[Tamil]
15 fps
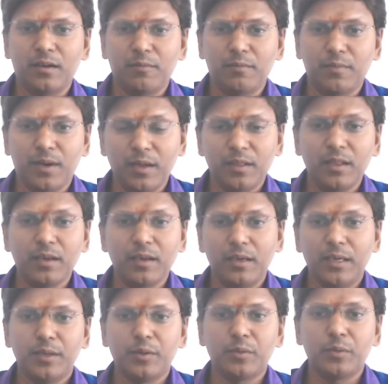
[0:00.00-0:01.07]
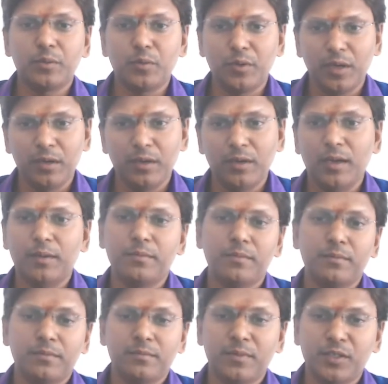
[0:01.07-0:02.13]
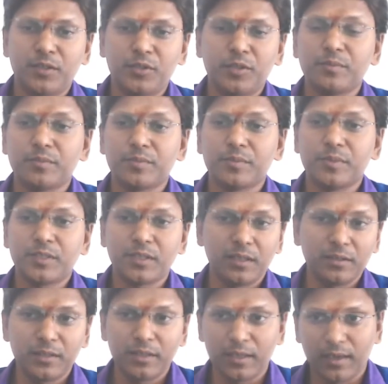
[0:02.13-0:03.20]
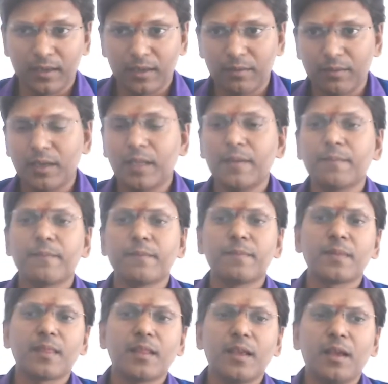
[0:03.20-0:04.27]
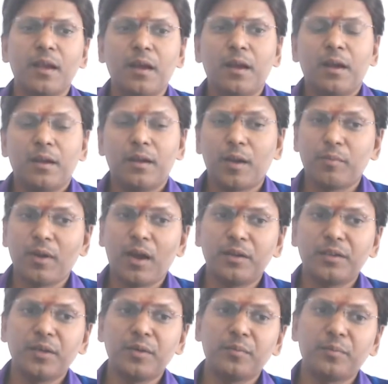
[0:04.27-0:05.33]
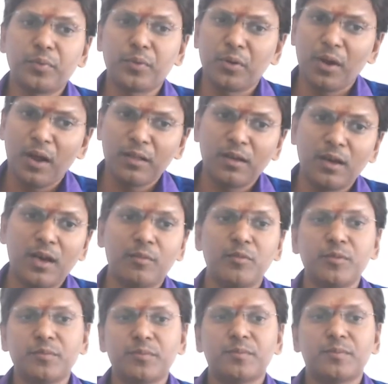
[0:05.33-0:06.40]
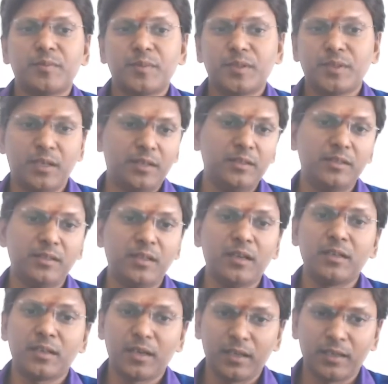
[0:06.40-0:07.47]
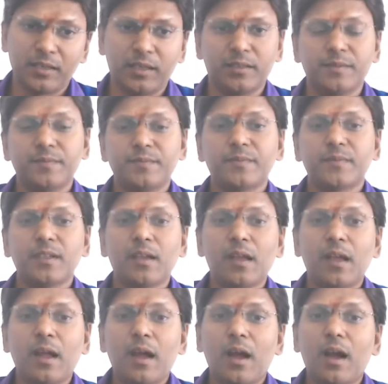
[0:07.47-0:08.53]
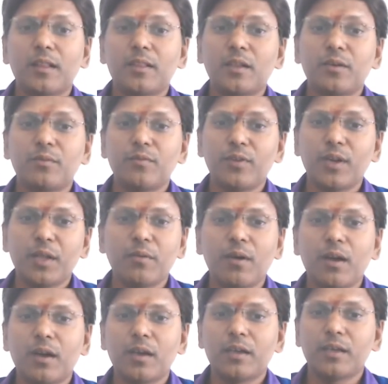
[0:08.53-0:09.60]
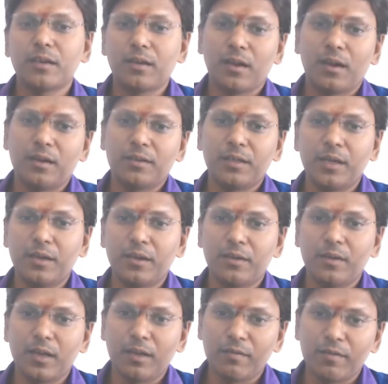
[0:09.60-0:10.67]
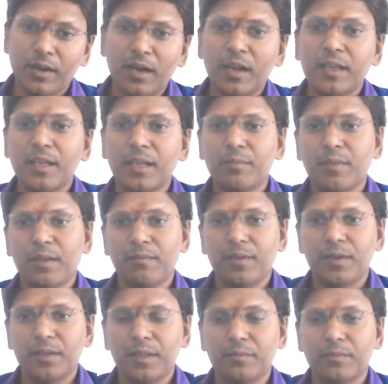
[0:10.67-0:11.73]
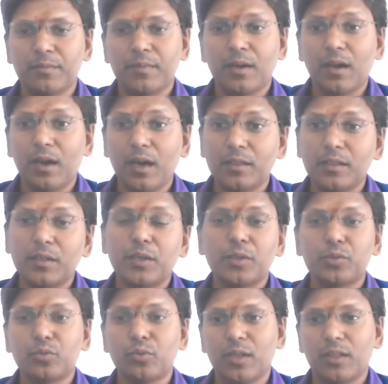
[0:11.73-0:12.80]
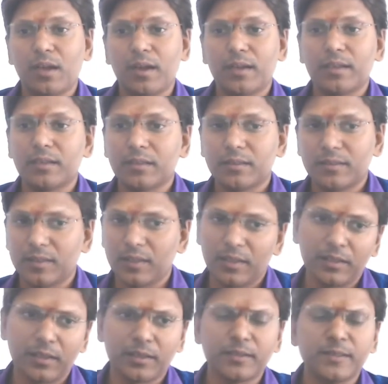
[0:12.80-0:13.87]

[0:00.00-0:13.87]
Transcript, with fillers: மனிதர்களின் உடல் நலம் மட்டும் சரிந்து கிடக்கவில்லை நம் நாட்டின் பொருளாதாரமும் சரிந்துதான் கிடக்கிறது அதன் விளைவாக நாட்டில் வேலையின்மை விகிதம் அதிகரித்துள்ளதாக தெரிகிறது